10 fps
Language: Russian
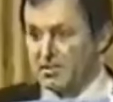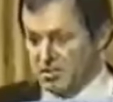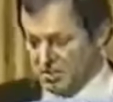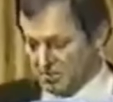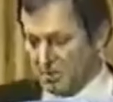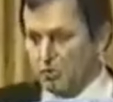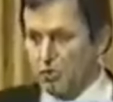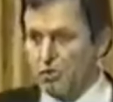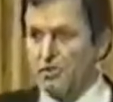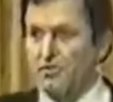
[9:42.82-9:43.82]

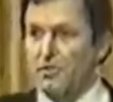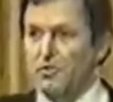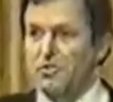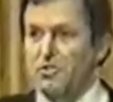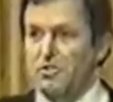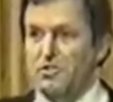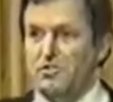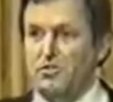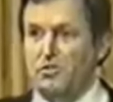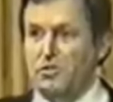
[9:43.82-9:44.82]
Галактический поток
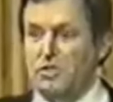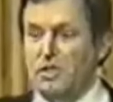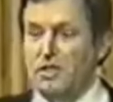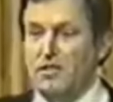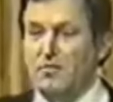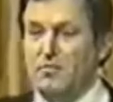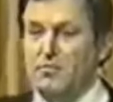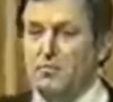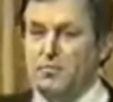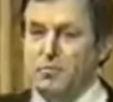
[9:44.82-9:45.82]
выносит из Солнца
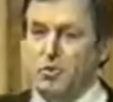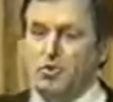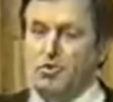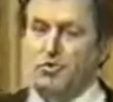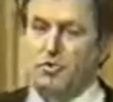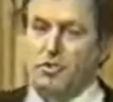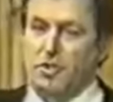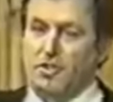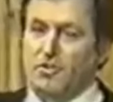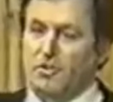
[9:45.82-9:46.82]

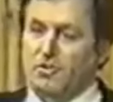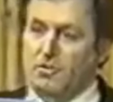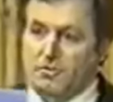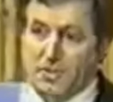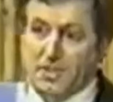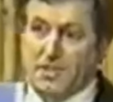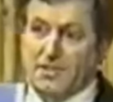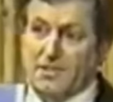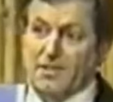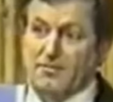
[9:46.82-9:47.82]
плотную энергию в
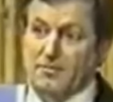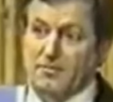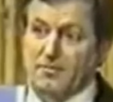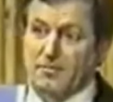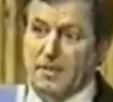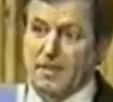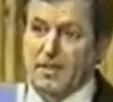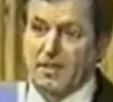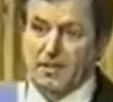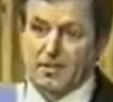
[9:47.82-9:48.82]
виде кольца.
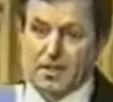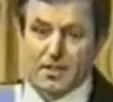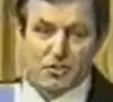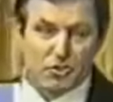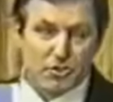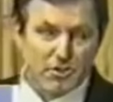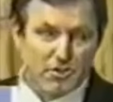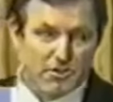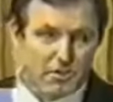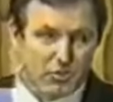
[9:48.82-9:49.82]
Это
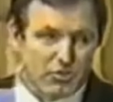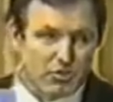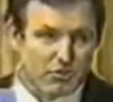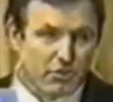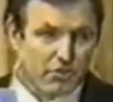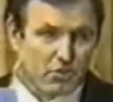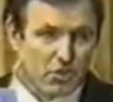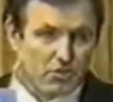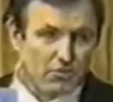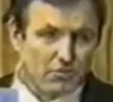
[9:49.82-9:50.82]
кольцо конденсируется в
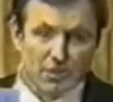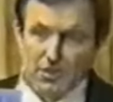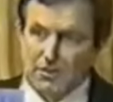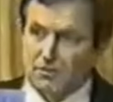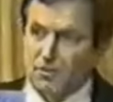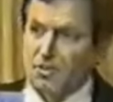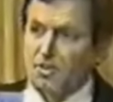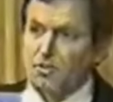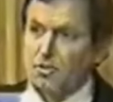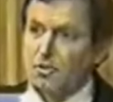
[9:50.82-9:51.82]
ядро,
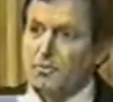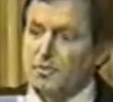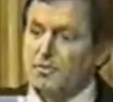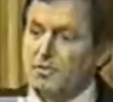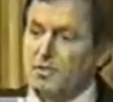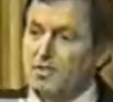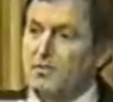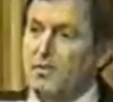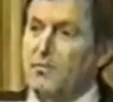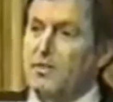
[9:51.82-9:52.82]
в это ядро
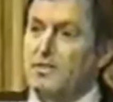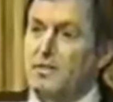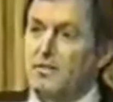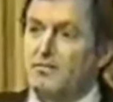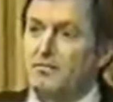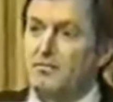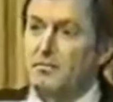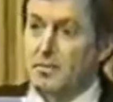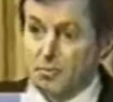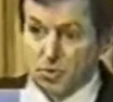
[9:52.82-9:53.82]
записывается информация,
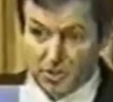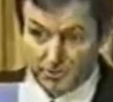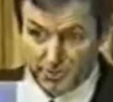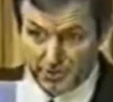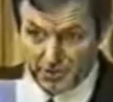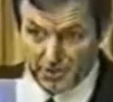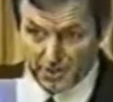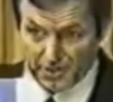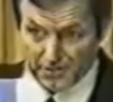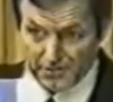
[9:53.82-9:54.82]
потому что она
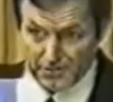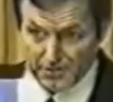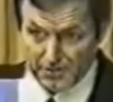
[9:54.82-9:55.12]
первичная.